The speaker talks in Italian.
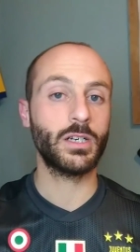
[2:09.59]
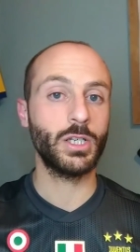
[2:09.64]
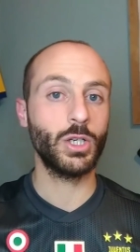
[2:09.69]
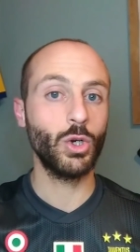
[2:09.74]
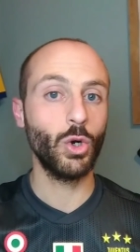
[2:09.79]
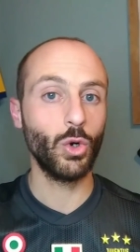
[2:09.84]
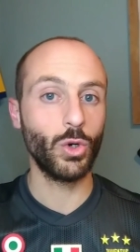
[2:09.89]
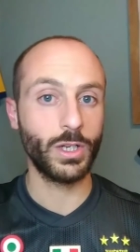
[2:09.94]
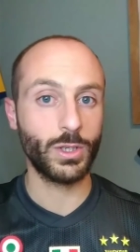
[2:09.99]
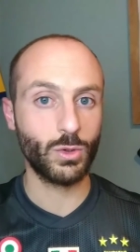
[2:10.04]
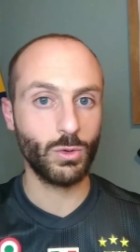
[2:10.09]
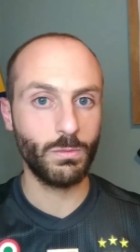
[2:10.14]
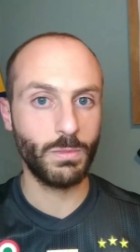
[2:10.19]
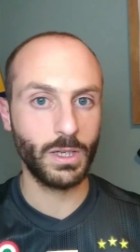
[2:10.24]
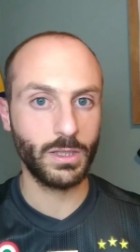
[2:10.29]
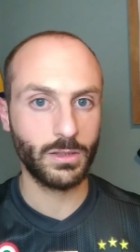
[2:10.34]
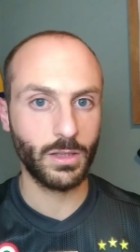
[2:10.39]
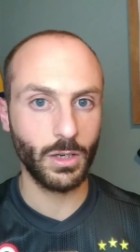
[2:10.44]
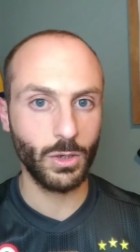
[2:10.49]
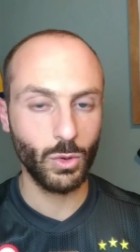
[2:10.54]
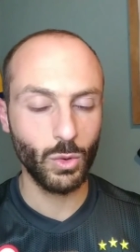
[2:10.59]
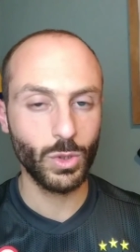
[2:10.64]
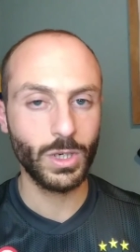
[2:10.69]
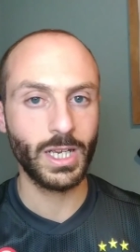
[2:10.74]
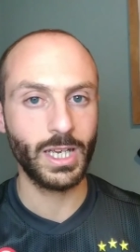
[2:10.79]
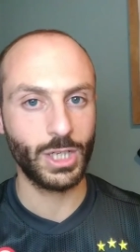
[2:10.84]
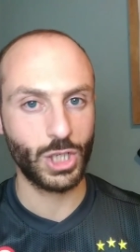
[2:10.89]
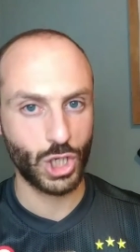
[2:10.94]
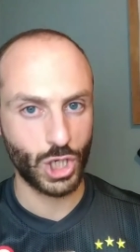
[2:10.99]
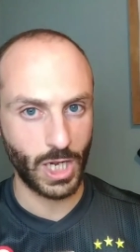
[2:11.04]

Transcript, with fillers: rigore su Bentancur che